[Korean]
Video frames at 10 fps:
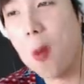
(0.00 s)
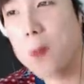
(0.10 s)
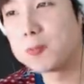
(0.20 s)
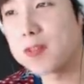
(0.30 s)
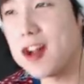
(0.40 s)

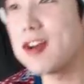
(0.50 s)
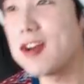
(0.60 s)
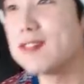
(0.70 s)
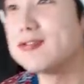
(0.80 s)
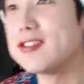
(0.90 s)
할 말
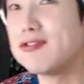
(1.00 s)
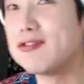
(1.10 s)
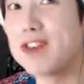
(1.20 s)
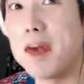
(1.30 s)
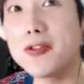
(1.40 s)
없으니까
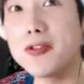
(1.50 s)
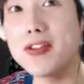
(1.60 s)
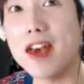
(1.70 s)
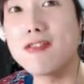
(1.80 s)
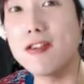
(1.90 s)
누가 모르냐
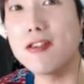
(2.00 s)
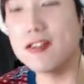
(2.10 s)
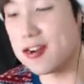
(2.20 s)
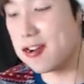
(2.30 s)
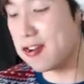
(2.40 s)

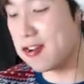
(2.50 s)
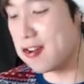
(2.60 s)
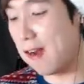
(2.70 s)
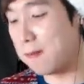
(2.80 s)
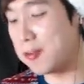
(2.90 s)

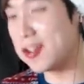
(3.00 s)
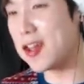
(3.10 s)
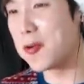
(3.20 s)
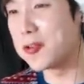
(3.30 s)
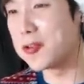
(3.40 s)
그거를 핑계
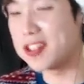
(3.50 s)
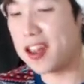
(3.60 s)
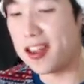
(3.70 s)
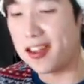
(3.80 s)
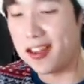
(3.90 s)

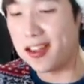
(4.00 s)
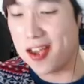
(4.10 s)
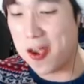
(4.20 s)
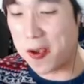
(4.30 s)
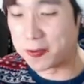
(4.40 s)

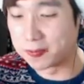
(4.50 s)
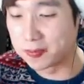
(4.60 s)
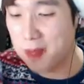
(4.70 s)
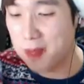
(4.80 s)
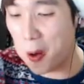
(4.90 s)
오지네 음,
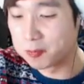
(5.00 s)
어.